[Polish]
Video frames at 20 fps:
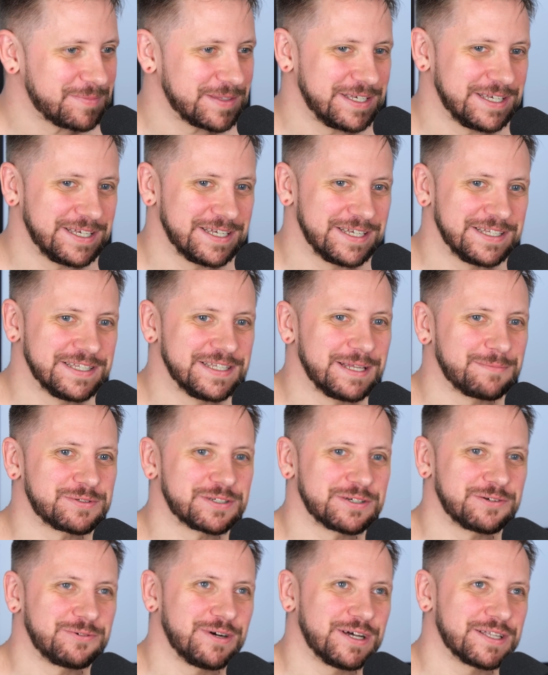E, na
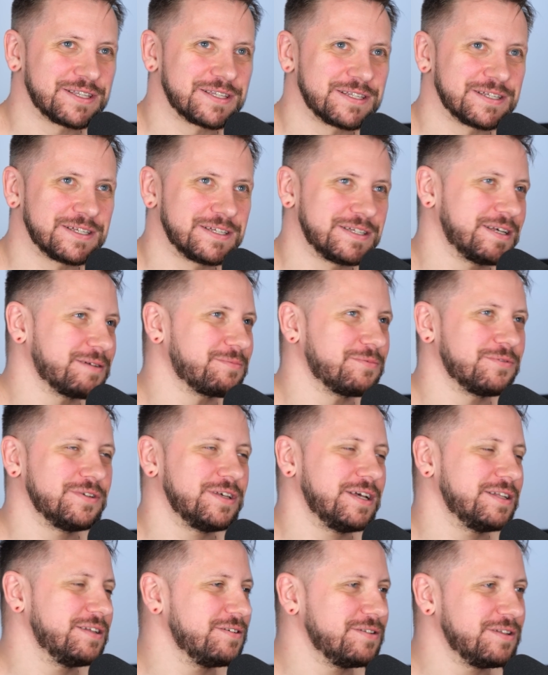przykład, e, jakby,
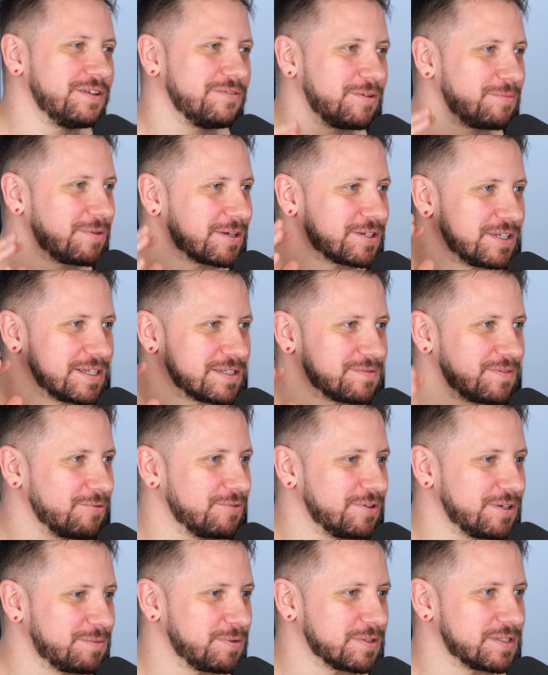ja nie, nie wiem jak się
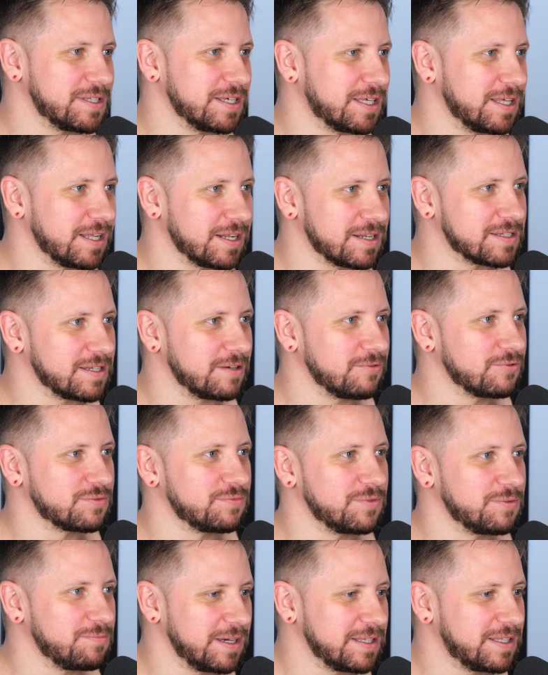nazywały ich piosenki, ale
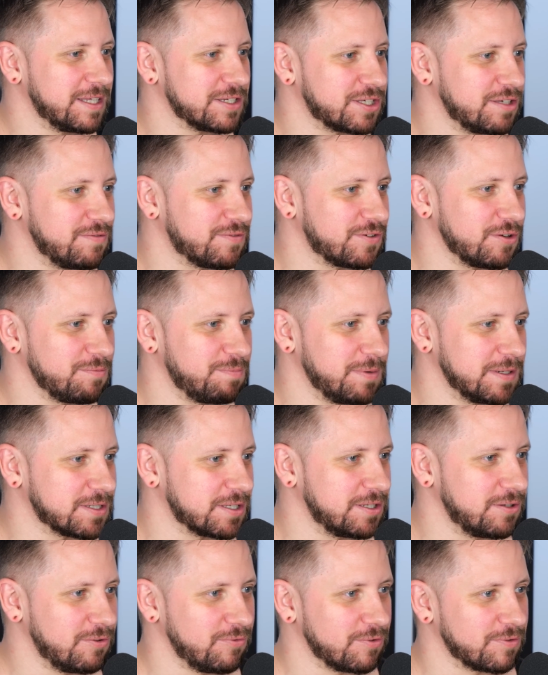załóżmy Majteczki w
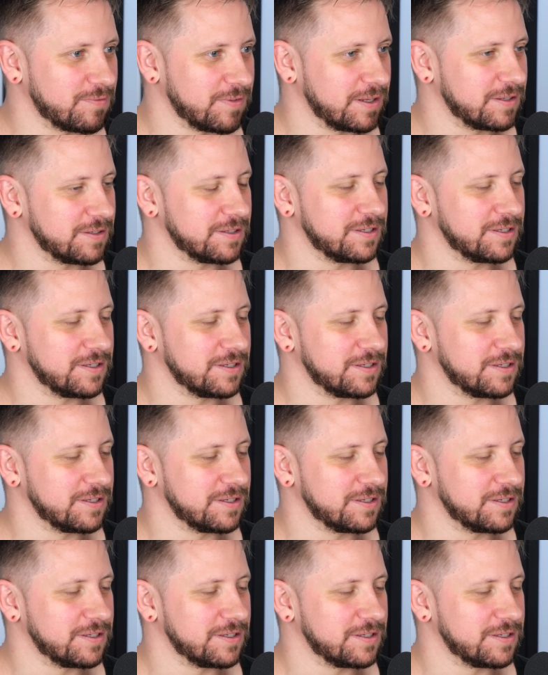kropeczki, kurwa.